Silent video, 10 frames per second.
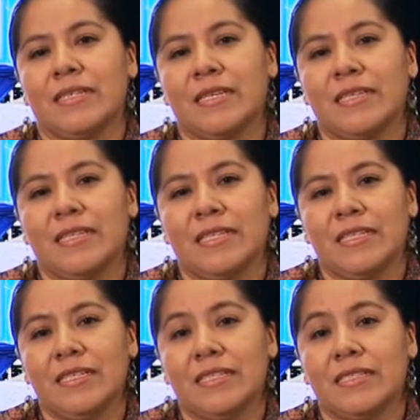que,
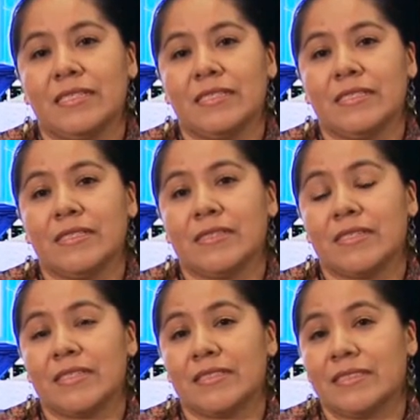tienen,
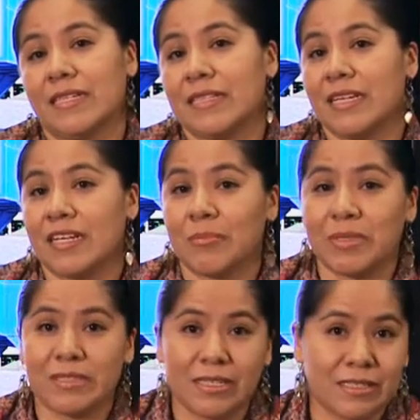eh, que están en la
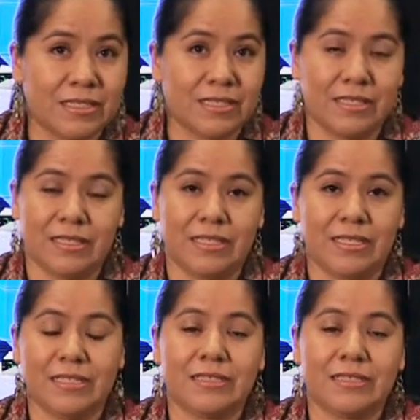capital del